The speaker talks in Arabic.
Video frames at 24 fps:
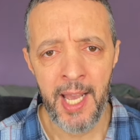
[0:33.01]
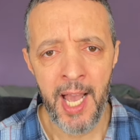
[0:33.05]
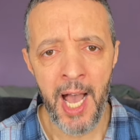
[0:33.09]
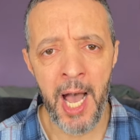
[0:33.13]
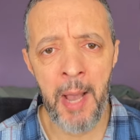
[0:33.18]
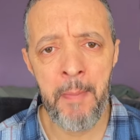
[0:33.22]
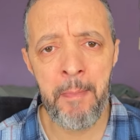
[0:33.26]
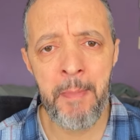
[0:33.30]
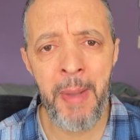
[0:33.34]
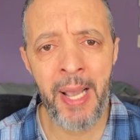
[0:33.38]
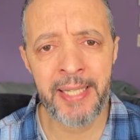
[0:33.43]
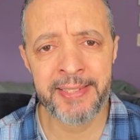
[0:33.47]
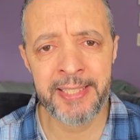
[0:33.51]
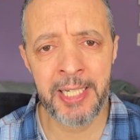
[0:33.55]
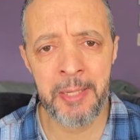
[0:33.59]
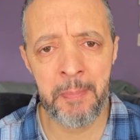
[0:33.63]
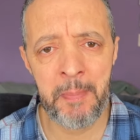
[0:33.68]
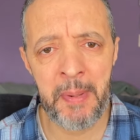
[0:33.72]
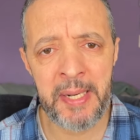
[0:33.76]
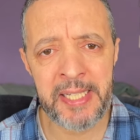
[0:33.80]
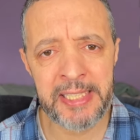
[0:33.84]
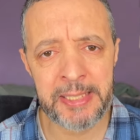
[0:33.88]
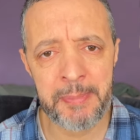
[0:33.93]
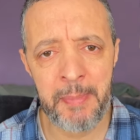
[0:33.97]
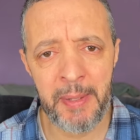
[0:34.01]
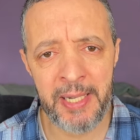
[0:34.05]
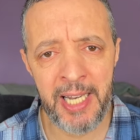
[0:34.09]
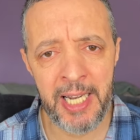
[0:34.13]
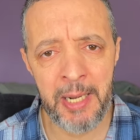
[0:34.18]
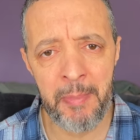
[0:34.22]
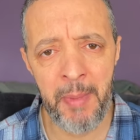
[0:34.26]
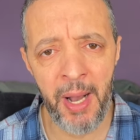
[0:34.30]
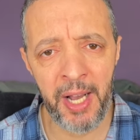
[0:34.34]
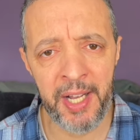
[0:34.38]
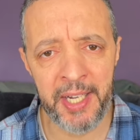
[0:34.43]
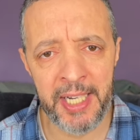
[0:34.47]
اما حسن بالنسبه
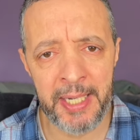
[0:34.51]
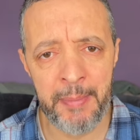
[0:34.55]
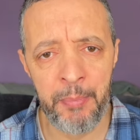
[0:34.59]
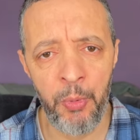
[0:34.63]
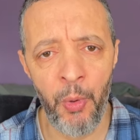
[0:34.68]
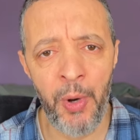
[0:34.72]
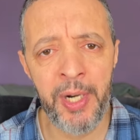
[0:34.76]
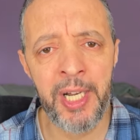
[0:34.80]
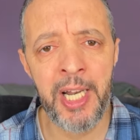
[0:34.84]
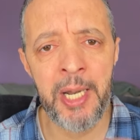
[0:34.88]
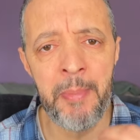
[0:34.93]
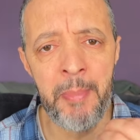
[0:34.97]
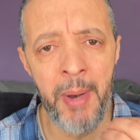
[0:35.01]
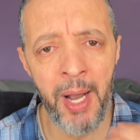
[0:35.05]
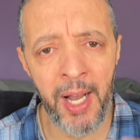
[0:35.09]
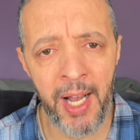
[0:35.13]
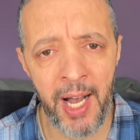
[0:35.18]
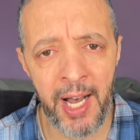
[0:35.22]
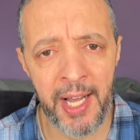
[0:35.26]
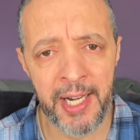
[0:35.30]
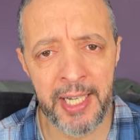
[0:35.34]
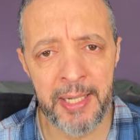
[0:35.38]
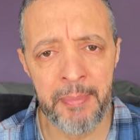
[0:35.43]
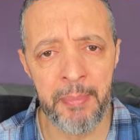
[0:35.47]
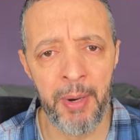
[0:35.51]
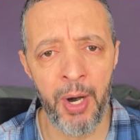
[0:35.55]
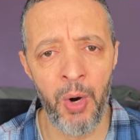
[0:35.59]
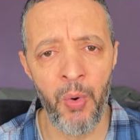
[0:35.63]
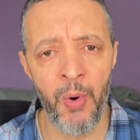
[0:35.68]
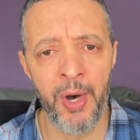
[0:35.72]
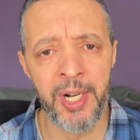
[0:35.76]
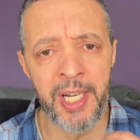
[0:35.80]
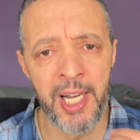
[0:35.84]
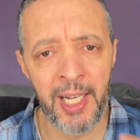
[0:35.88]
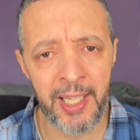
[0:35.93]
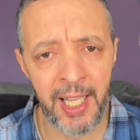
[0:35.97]
للمغرب وللمغاربه
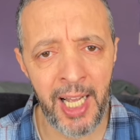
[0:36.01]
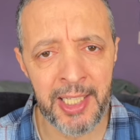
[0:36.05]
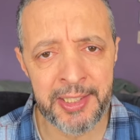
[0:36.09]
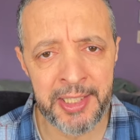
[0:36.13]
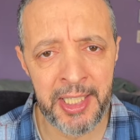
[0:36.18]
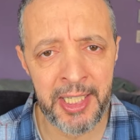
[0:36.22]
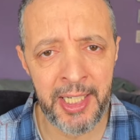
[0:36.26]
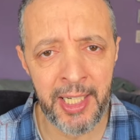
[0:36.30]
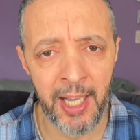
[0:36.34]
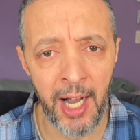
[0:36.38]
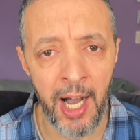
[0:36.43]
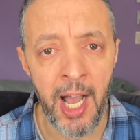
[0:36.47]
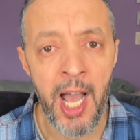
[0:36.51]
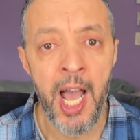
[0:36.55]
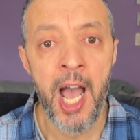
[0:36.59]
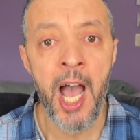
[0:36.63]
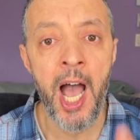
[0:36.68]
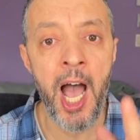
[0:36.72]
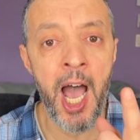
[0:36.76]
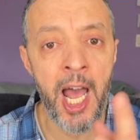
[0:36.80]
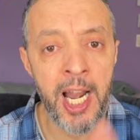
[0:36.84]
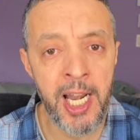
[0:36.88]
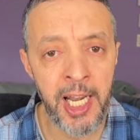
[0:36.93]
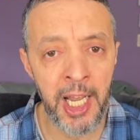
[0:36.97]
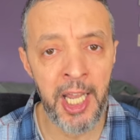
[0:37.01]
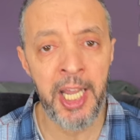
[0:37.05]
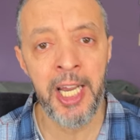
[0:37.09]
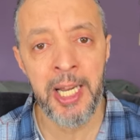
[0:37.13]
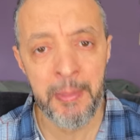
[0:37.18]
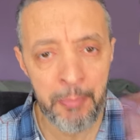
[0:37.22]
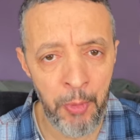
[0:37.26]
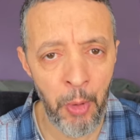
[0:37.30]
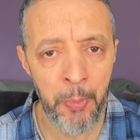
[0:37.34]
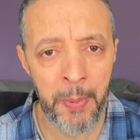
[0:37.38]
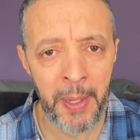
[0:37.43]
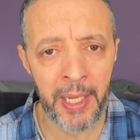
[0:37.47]
وللقضيه
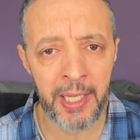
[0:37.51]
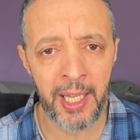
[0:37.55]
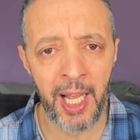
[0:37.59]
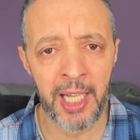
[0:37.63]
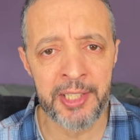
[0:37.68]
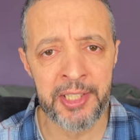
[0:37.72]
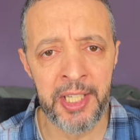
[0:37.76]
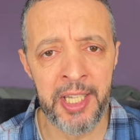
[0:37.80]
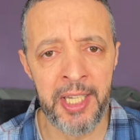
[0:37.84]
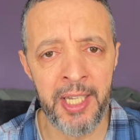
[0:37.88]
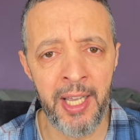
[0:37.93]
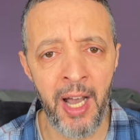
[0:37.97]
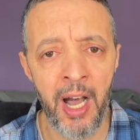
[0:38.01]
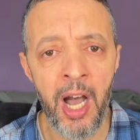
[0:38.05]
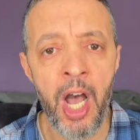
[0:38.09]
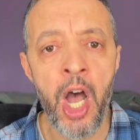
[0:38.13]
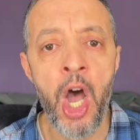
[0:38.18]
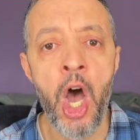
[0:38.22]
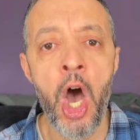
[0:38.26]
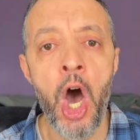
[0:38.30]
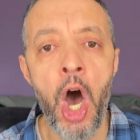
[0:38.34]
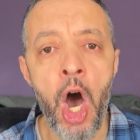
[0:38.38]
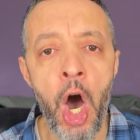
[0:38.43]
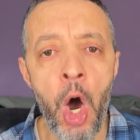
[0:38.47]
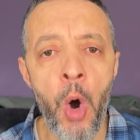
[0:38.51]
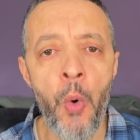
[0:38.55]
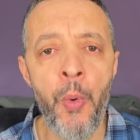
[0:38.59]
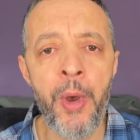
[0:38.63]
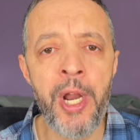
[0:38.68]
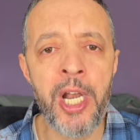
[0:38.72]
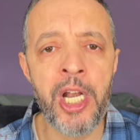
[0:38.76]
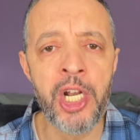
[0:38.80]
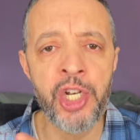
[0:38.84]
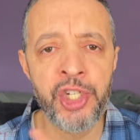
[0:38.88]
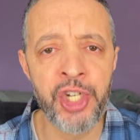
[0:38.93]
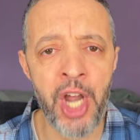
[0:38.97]
العلم بالقضيه او
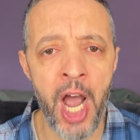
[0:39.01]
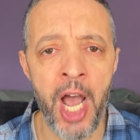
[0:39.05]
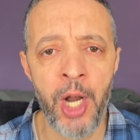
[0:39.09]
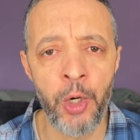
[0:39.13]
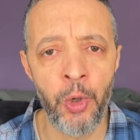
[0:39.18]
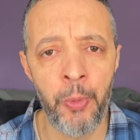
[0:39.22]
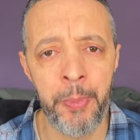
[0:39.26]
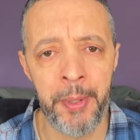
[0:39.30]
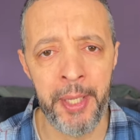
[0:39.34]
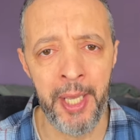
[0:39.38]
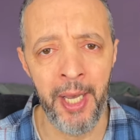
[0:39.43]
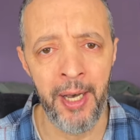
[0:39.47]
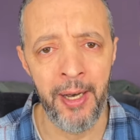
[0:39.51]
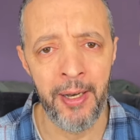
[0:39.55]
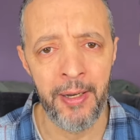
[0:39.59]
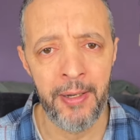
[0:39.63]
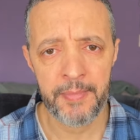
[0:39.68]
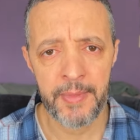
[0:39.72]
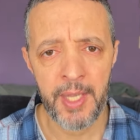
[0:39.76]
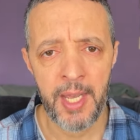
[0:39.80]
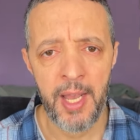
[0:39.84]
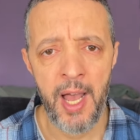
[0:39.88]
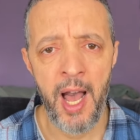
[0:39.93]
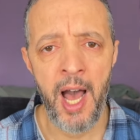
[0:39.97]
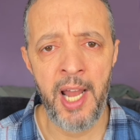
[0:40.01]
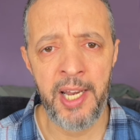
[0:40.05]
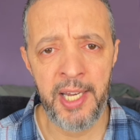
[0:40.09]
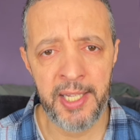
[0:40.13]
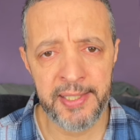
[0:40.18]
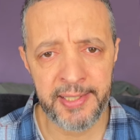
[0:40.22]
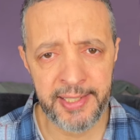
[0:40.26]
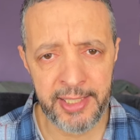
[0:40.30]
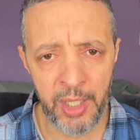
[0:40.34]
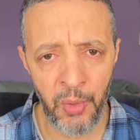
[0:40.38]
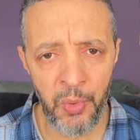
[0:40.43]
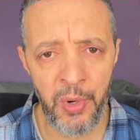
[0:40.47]
الجهل بها هل
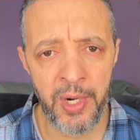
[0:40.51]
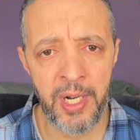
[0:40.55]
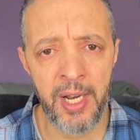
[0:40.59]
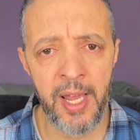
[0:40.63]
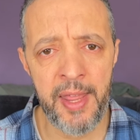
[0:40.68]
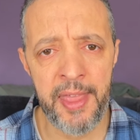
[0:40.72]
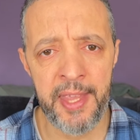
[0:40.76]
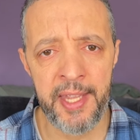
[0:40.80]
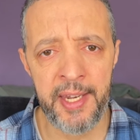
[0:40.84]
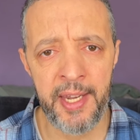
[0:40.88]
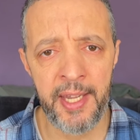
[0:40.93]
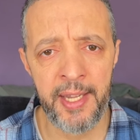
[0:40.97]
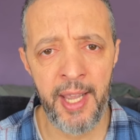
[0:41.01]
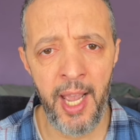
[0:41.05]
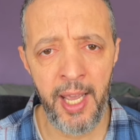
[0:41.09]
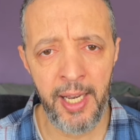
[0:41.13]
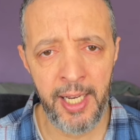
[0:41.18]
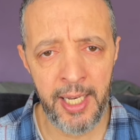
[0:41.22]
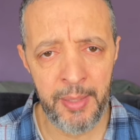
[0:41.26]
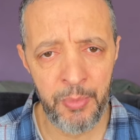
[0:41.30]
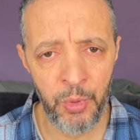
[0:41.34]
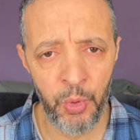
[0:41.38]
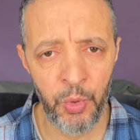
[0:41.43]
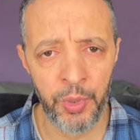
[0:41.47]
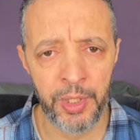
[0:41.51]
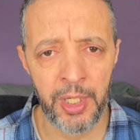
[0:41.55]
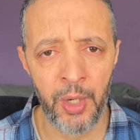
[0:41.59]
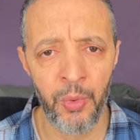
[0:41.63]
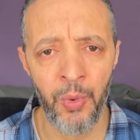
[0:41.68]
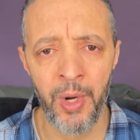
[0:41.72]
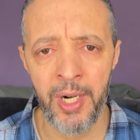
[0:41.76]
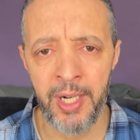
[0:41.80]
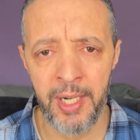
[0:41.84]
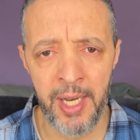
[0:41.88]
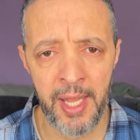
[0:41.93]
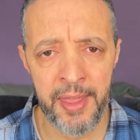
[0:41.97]
يستوي الذين يعلمون
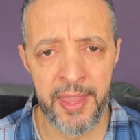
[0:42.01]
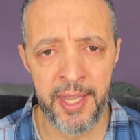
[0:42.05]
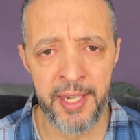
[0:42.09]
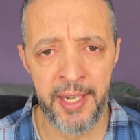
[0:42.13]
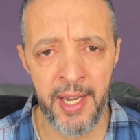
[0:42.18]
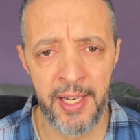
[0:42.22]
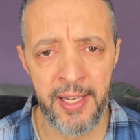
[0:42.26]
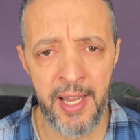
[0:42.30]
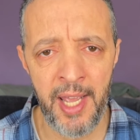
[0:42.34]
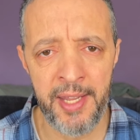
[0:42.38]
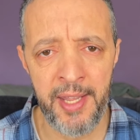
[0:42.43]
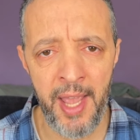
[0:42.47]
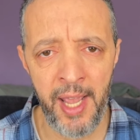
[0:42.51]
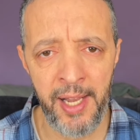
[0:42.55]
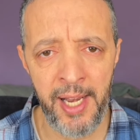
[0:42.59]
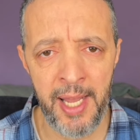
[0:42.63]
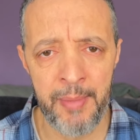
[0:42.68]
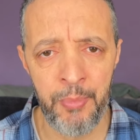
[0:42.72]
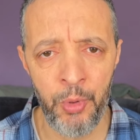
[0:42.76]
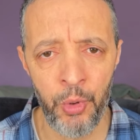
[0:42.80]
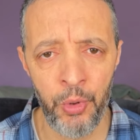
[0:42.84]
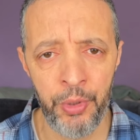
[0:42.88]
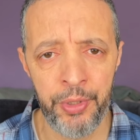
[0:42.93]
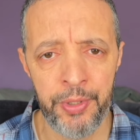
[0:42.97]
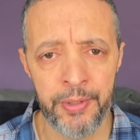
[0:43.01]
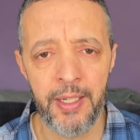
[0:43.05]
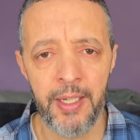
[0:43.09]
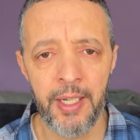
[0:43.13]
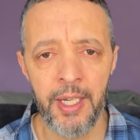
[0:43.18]
والذين لا يعلمون